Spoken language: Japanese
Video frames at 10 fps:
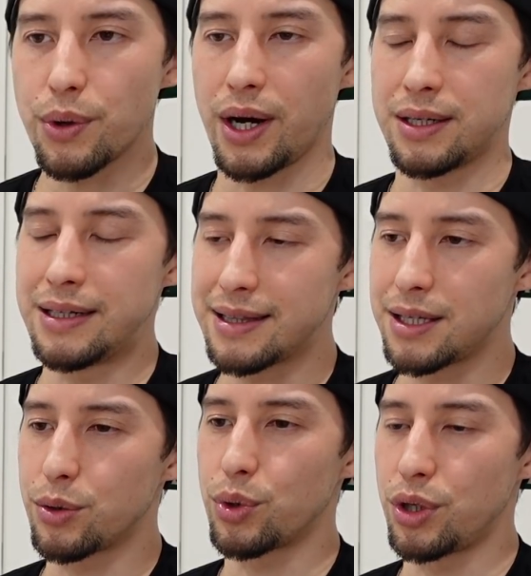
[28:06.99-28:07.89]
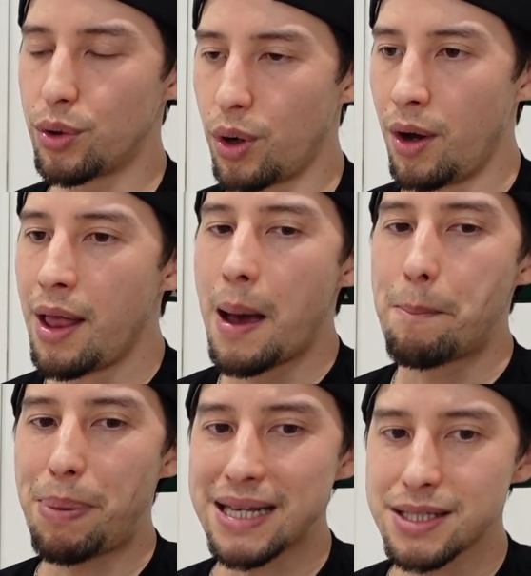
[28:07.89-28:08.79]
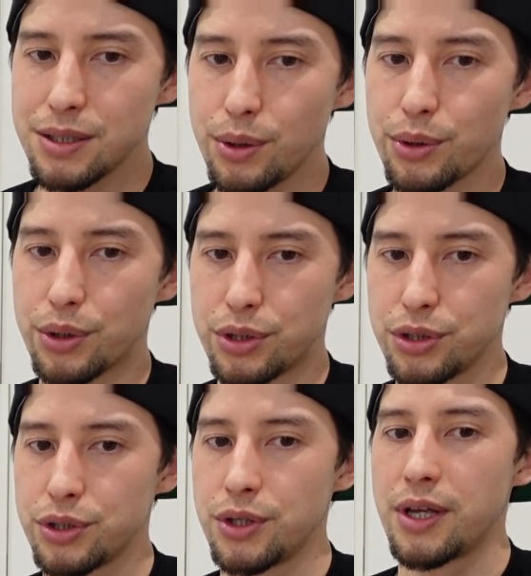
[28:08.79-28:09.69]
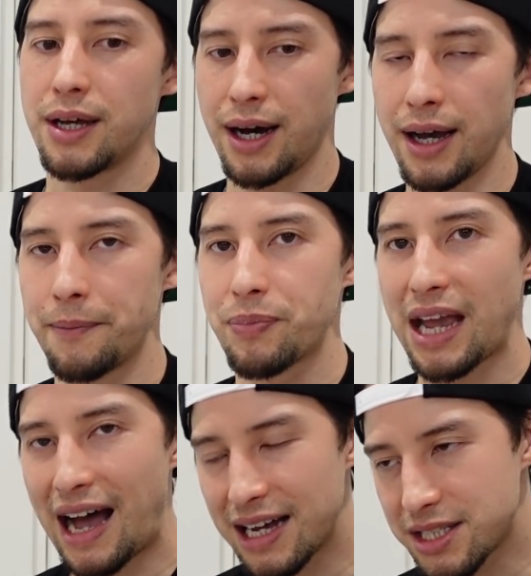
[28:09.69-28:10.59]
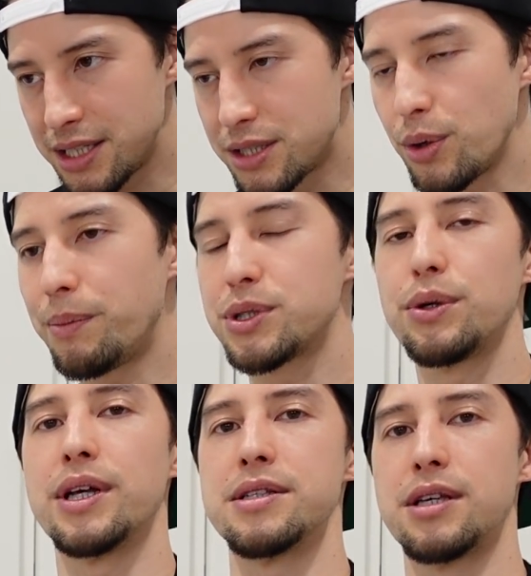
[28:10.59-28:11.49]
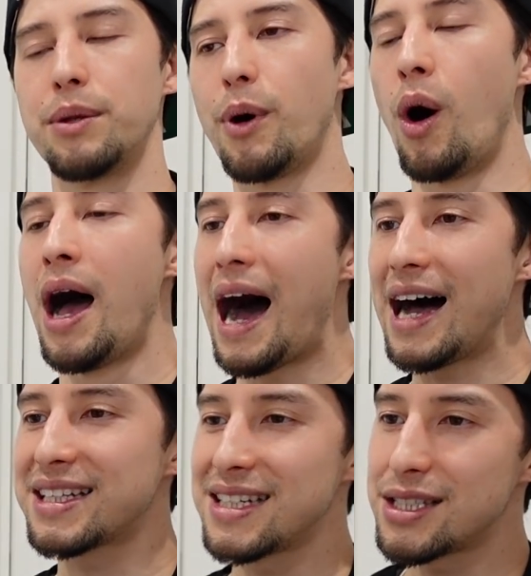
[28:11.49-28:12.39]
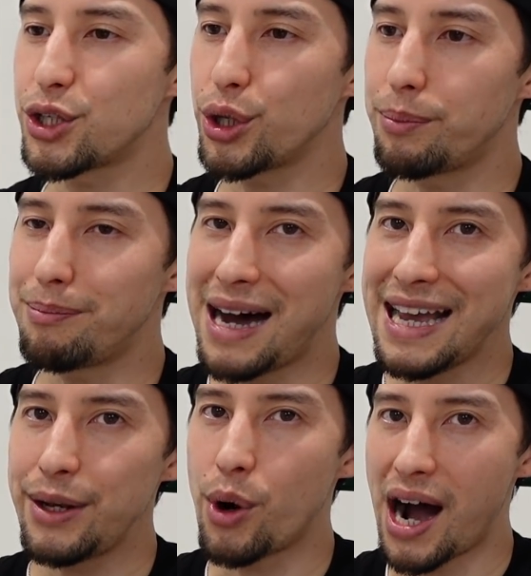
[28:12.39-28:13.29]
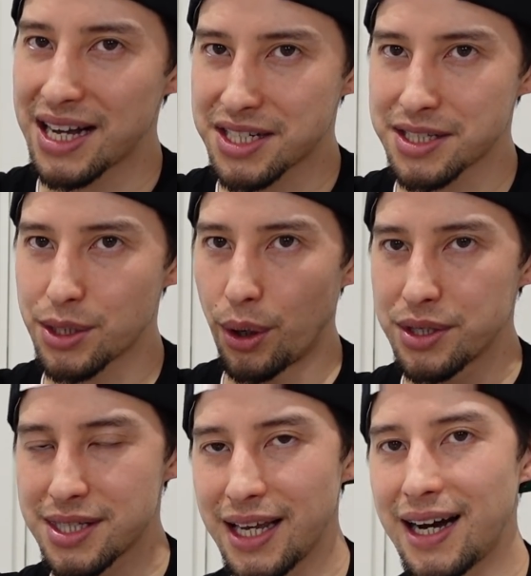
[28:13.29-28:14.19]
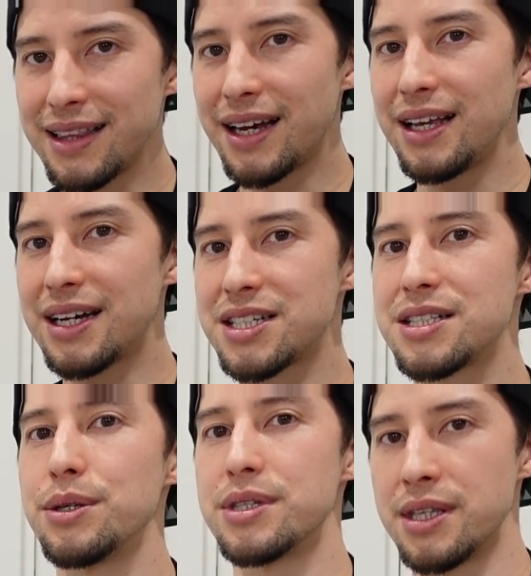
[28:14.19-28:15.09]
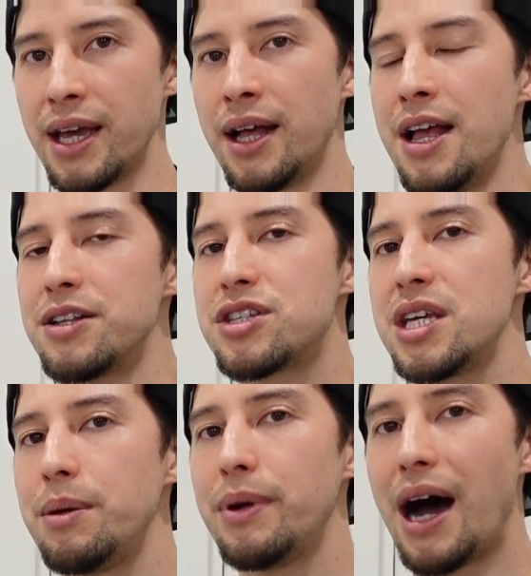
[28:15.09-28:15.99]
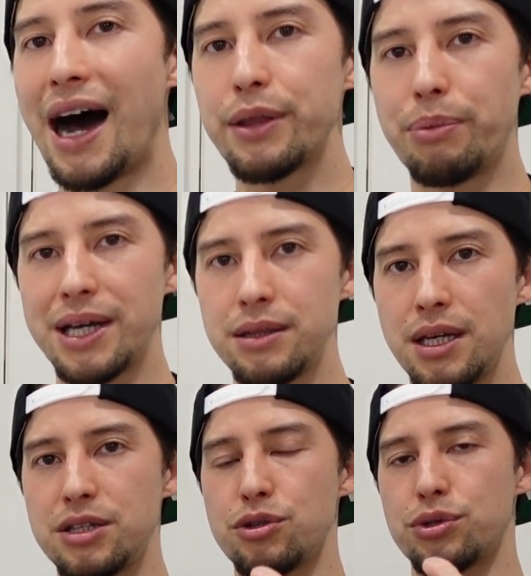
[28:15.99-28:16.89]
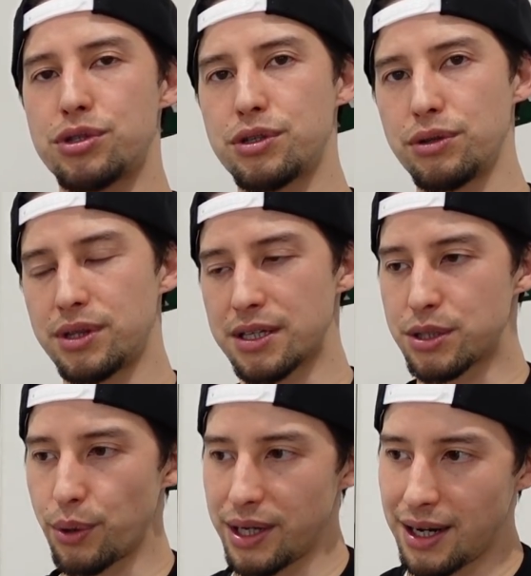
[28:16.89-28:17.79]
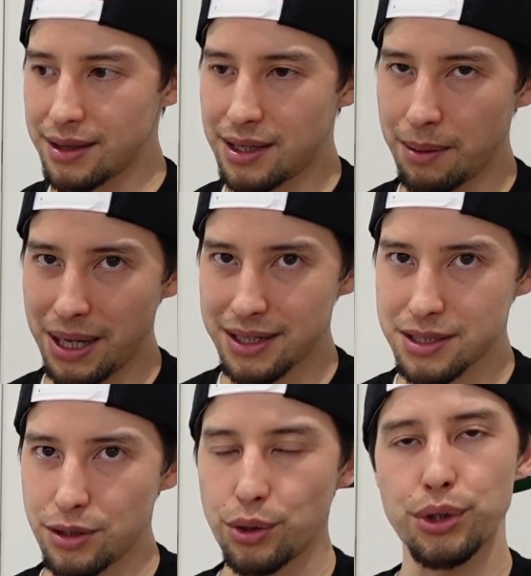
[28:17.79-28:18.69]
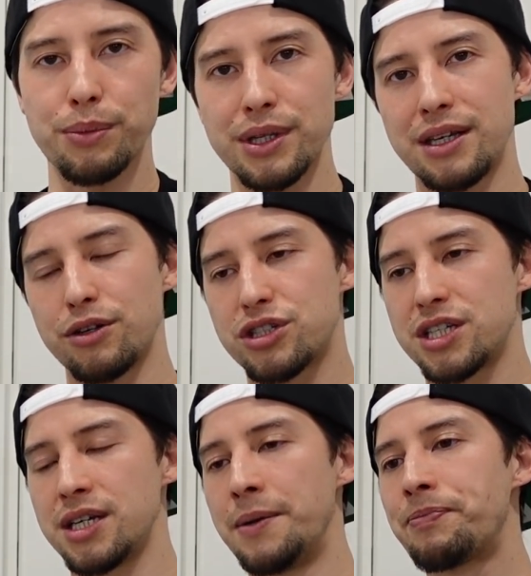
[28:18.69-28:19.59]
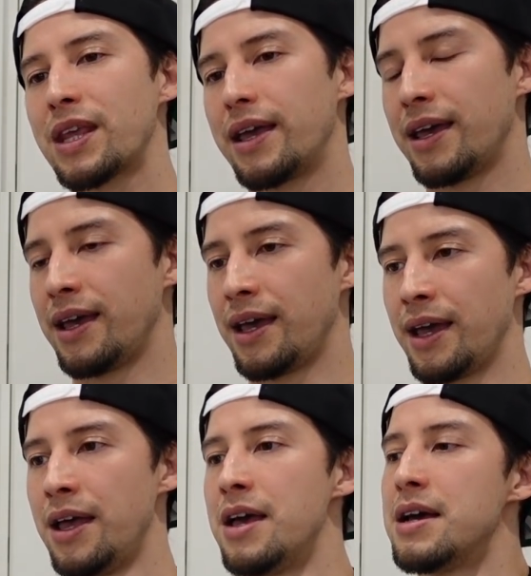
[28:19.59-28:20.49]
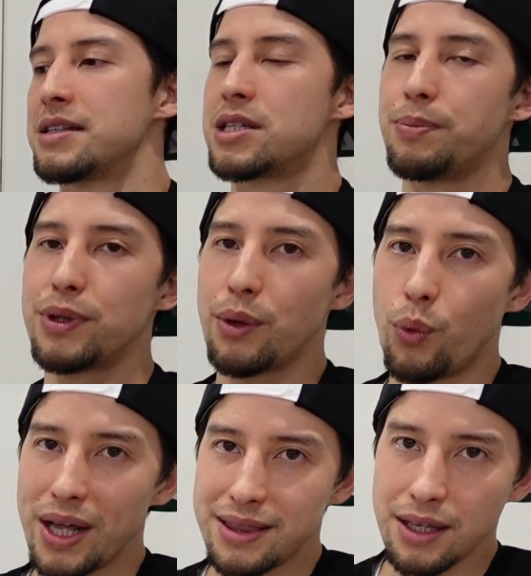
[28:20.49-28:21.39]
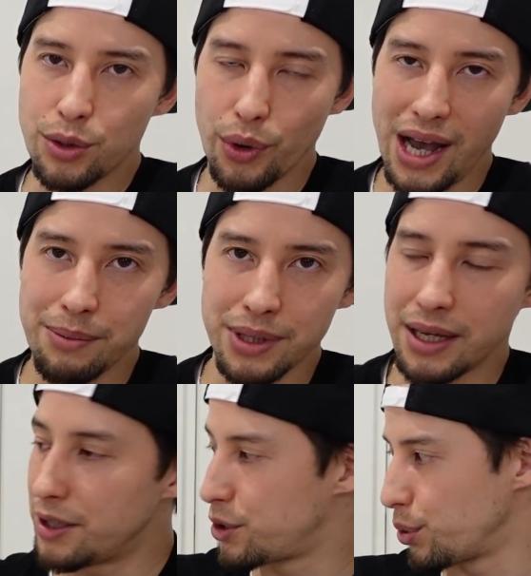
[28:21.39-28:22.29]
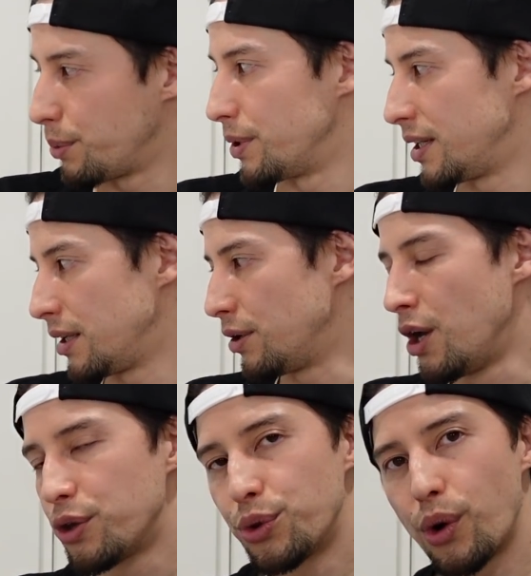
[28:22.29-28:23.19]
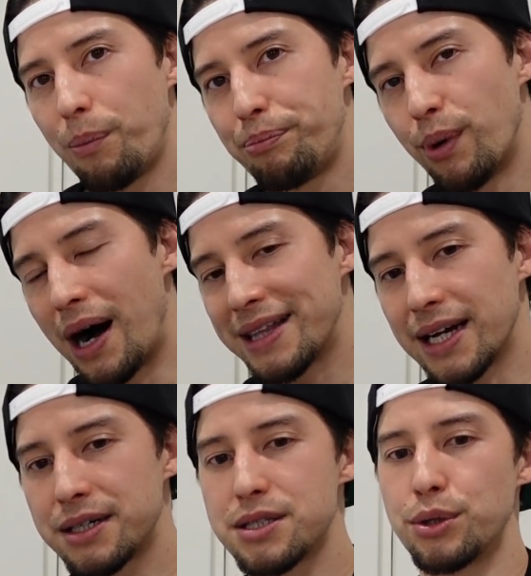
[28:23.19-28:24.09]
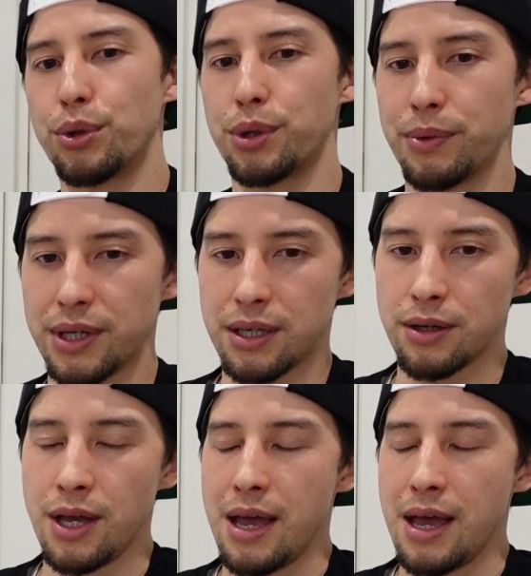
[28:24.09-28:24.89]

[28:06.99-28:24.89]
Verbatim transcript: ラーになった時のパス能力はいアシストもそうなんですけども、アシストの前のアシスト、セカンダリーアシストですね。チームのアドバンテージを作って、それから手放すっていうこともできるし、えー、自分で割ってドライブで行くこともできる。ドロップをアタックすることもできる。